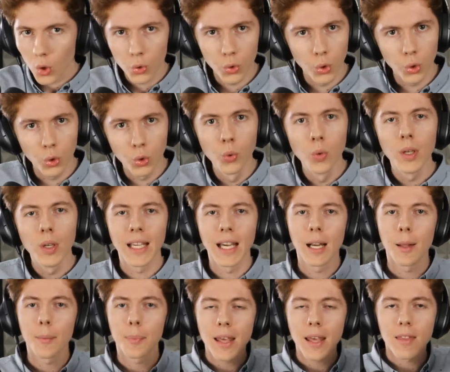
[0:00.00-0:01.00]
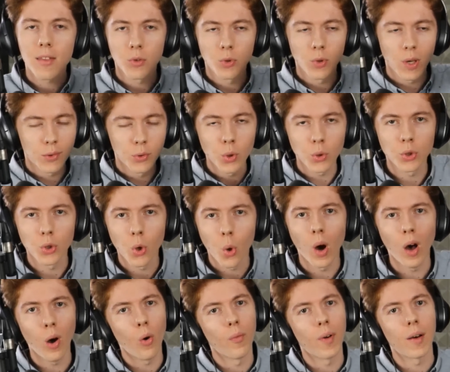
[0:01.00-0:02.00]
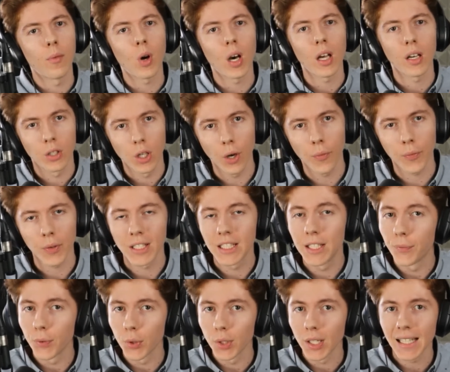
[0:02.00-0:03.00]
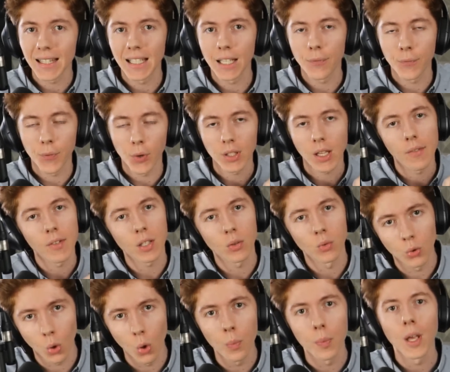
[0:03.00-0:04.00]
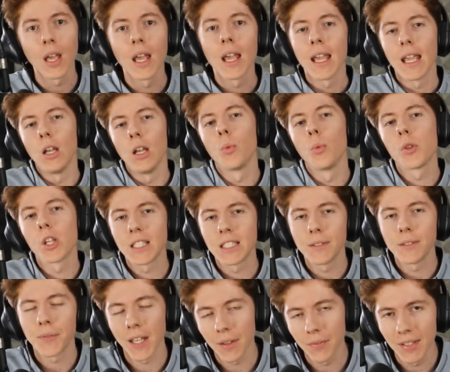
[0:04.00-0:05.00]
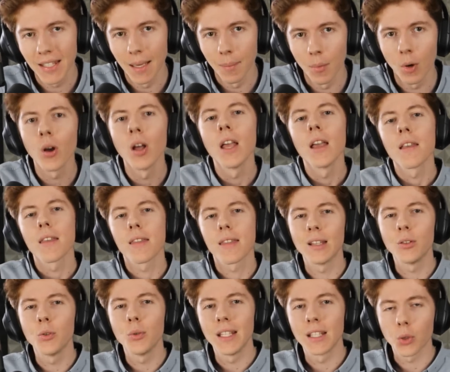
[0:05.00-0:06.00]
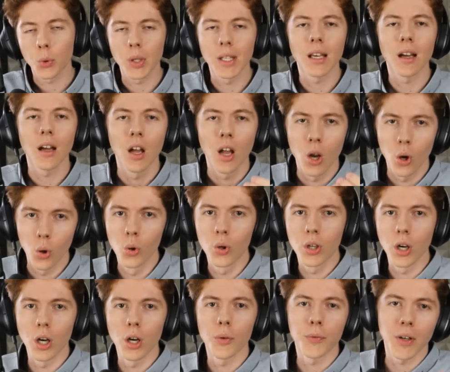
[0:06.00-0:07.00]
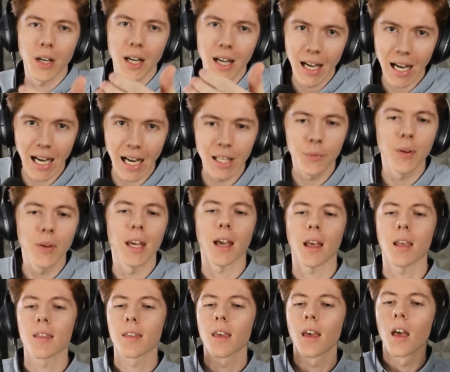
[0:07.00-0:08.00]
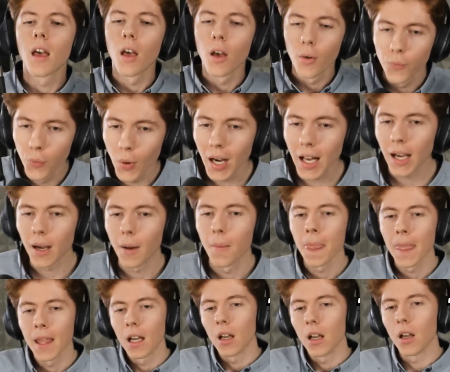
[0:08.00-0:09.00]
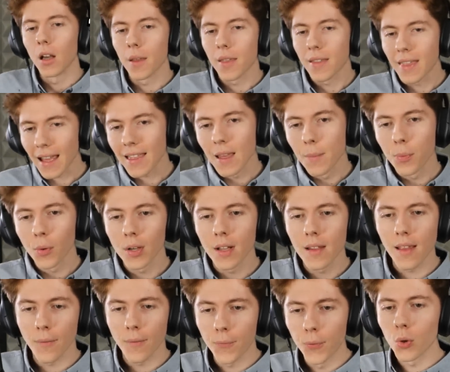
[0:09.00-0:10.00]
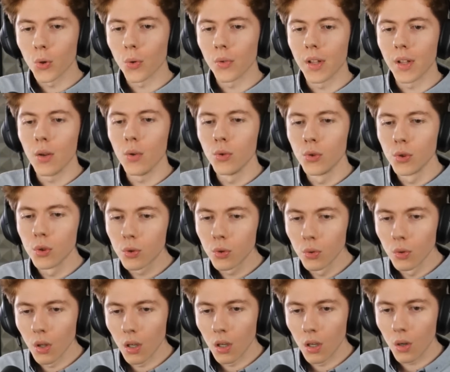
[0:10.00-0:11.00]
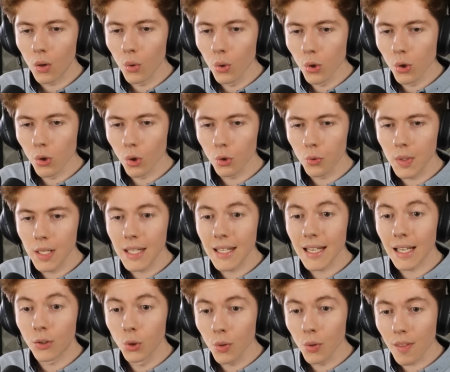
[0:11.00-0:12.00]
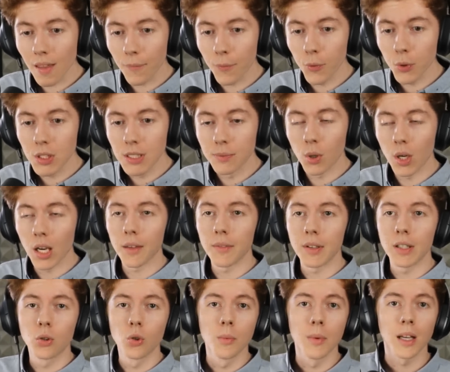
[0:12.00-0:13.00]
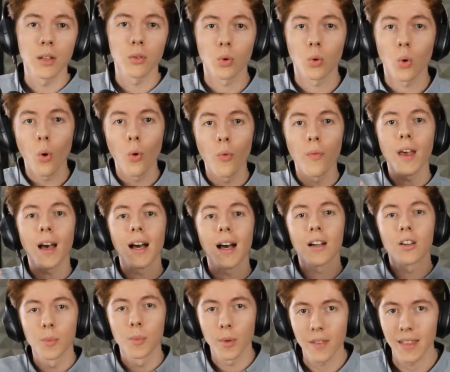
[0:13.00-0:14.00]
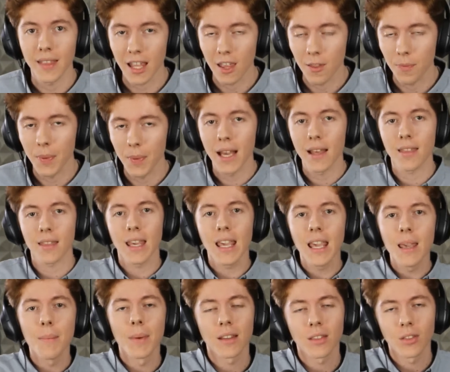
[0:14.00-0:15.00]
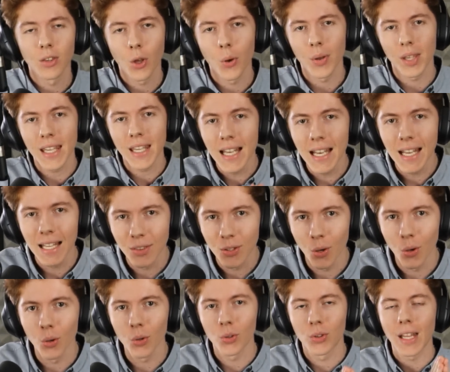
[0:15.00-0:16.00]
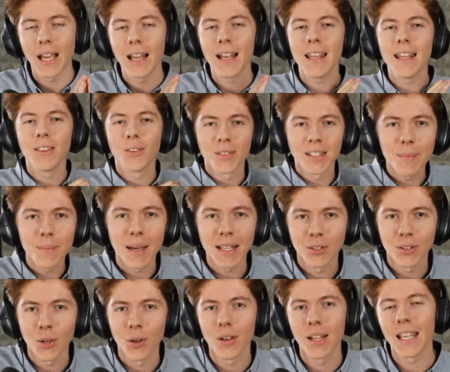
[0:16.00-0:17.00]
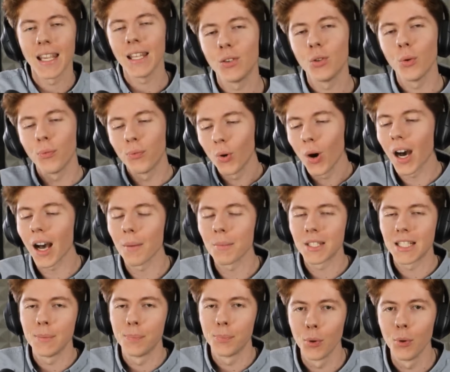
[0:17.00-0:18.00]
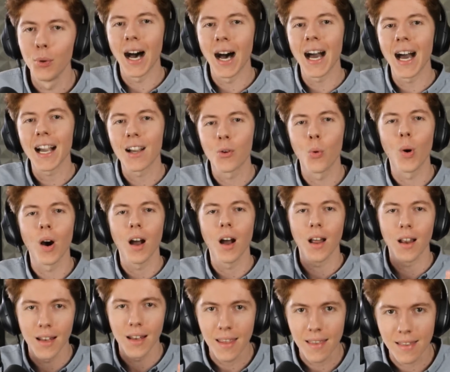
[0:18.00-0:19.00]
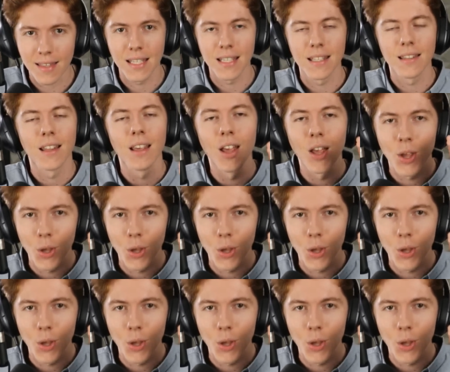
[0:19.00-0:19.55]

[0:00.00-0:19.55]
du tout. Et à la place de la tour du roi, on va avoir un coffre qu'il faudra défendre avec nos troupes. Et l'objectif, évidemment, c'est de détruire le coffre adverse. Voilà euh, ça, c'est pour les infos qu'on a eu du coup euh, aujourd'hui. Il y a d'autres infos qui vont arriver demain, donc on verra comment ça se passe. Et maintenant, il est temps d'aller dans des battles de voir un petit peu à quoi les skins